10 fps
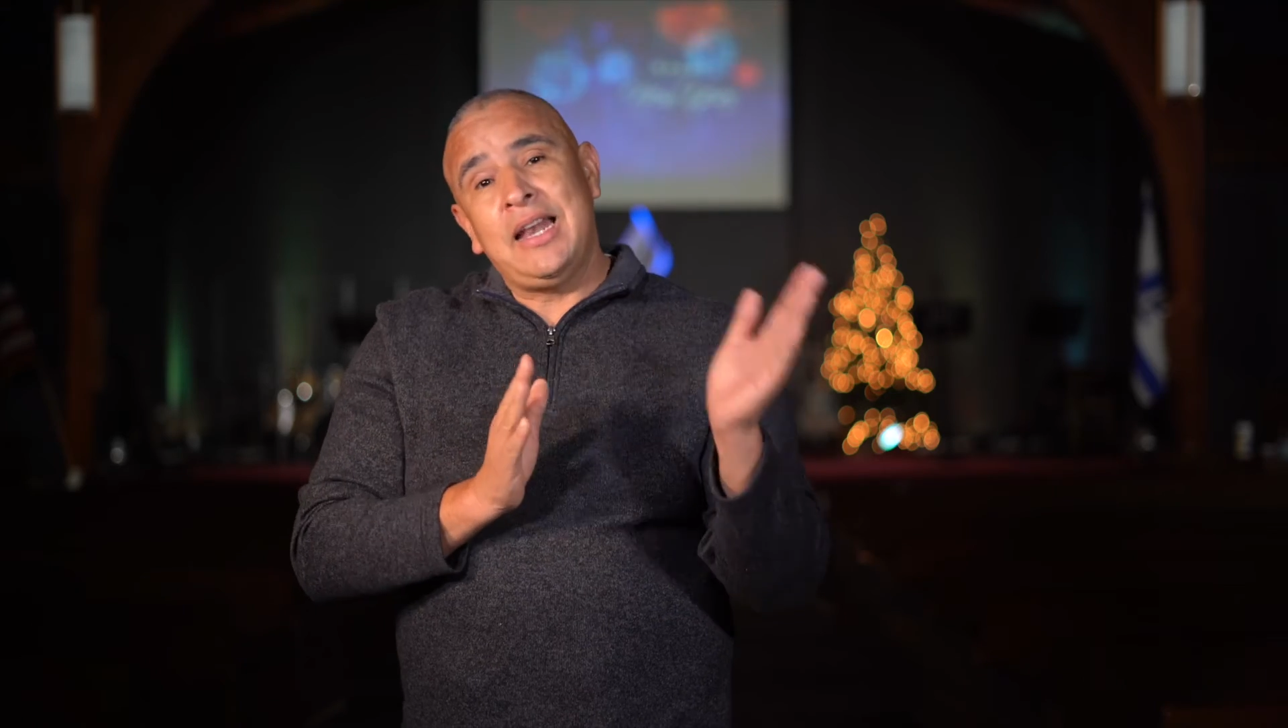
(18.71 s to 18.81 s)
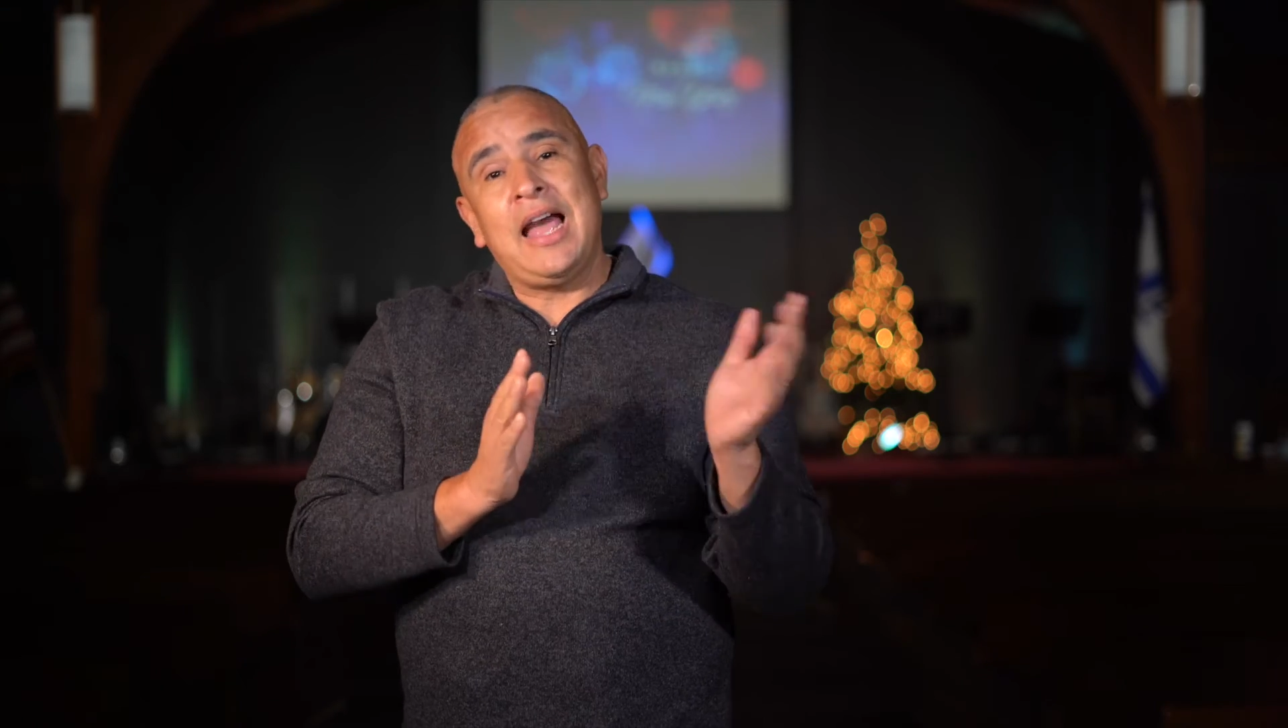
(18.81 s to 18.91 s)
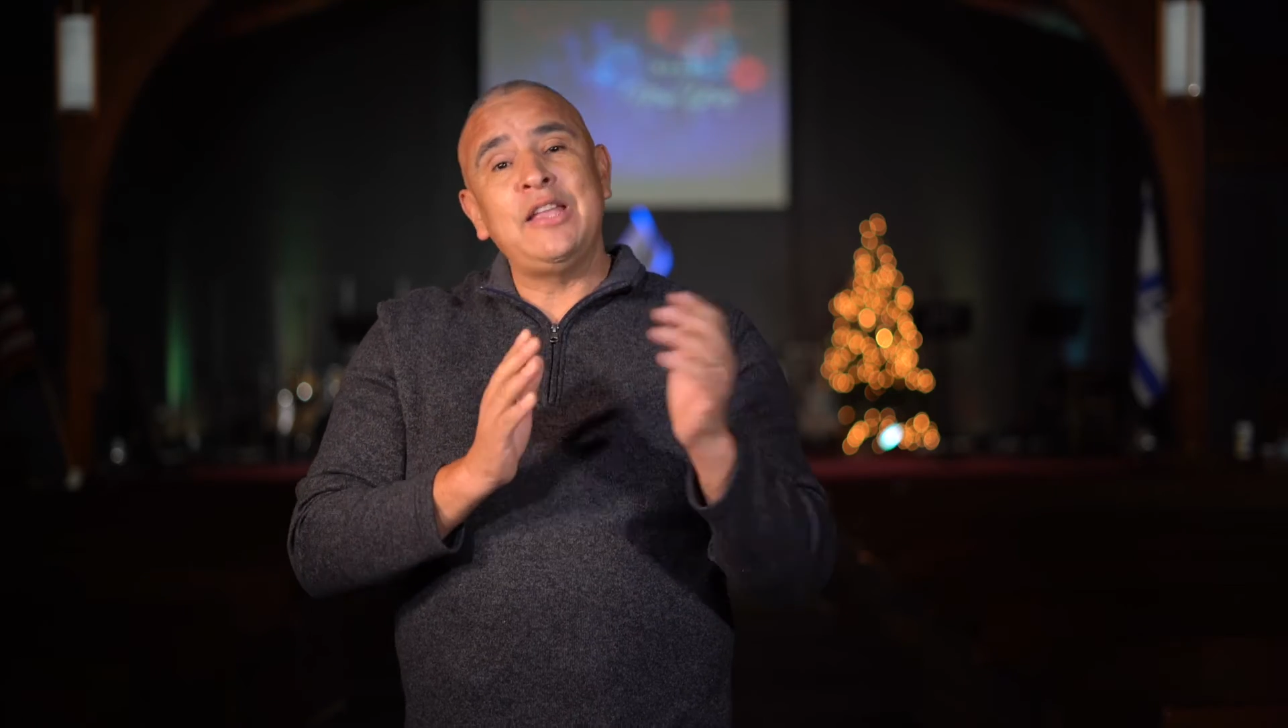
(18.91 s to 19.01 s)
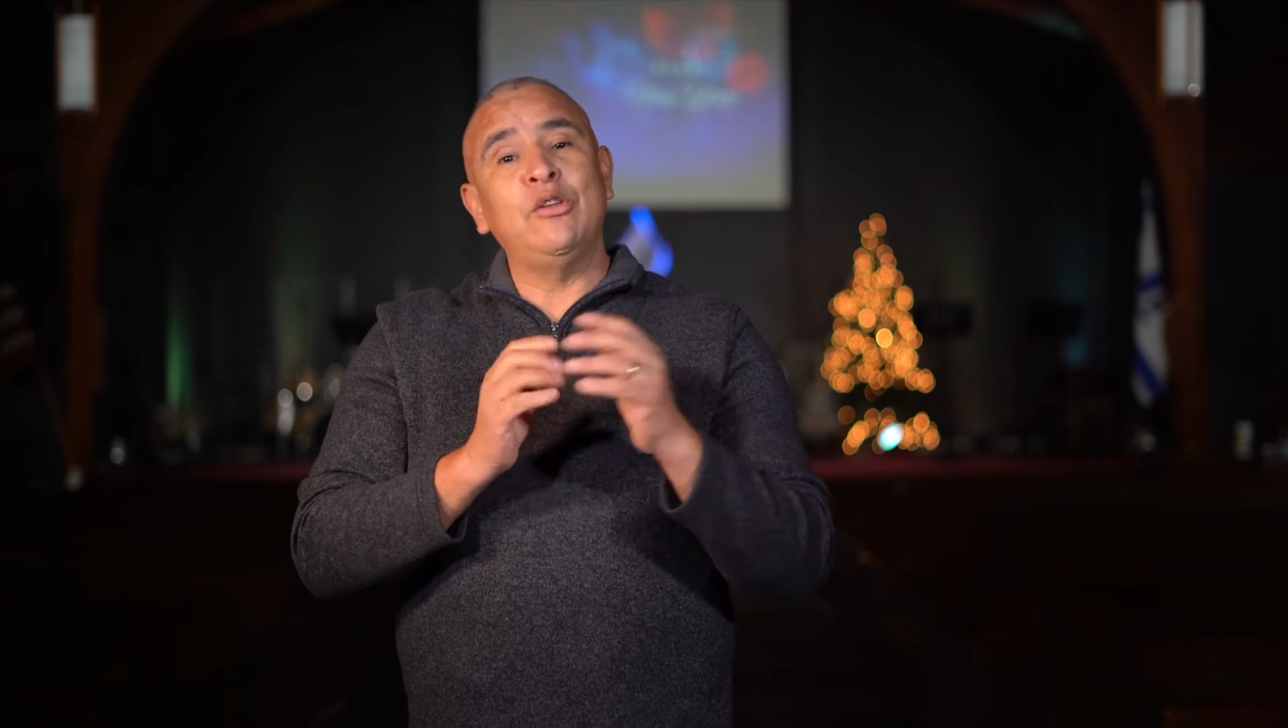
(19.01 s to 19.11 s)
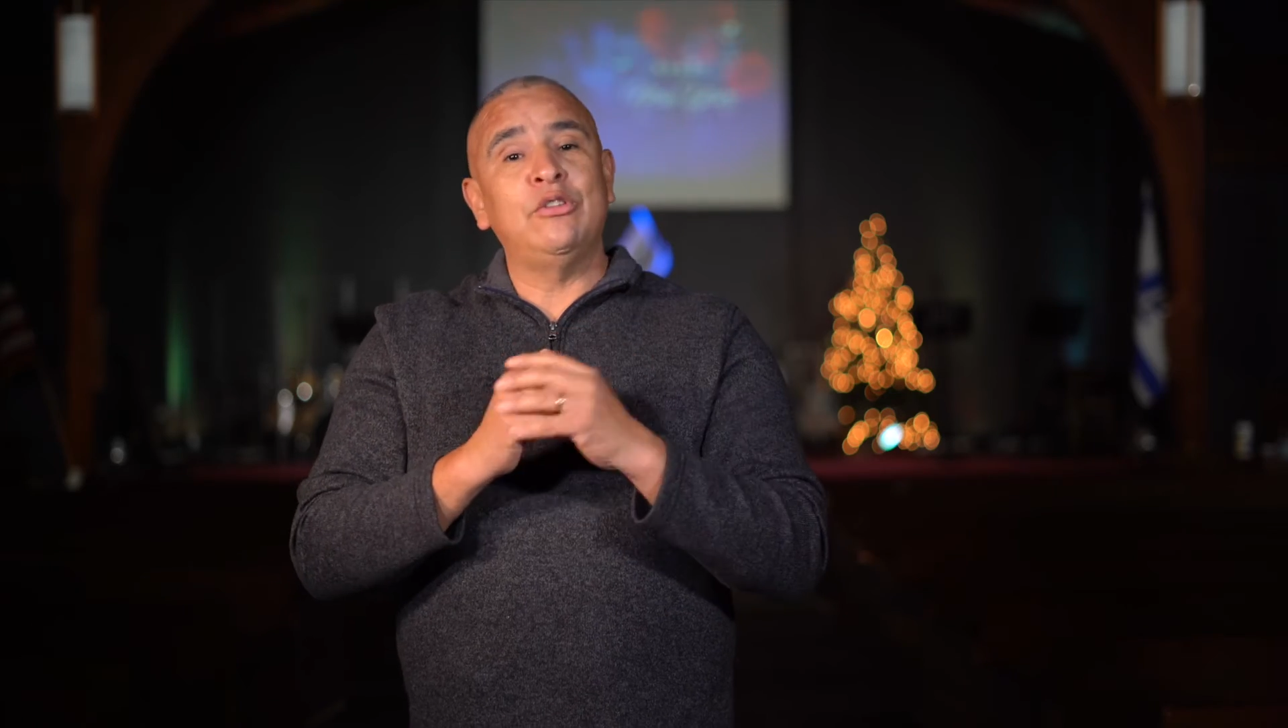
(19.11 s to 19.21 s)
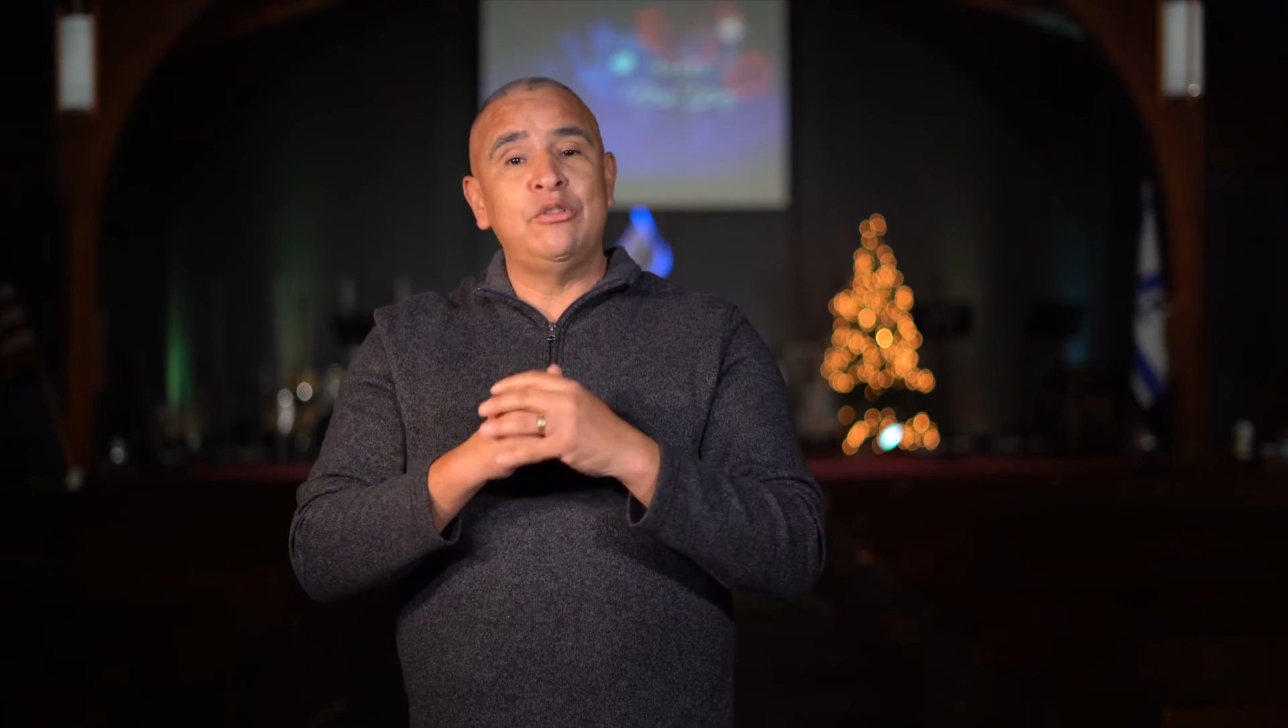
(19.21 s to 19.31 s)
el año